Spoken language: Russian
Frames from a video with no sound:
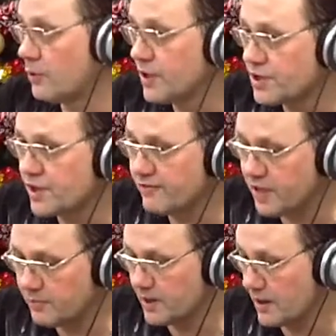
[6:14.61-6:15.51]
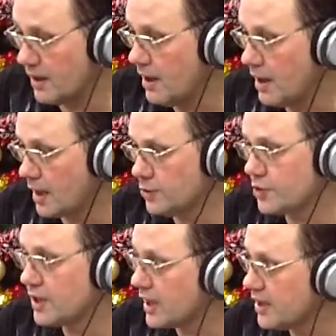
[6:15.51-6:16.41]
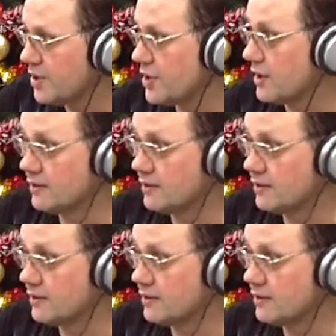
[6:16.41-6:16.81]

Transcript: А у нас же время-то, оно же ну, ограничено.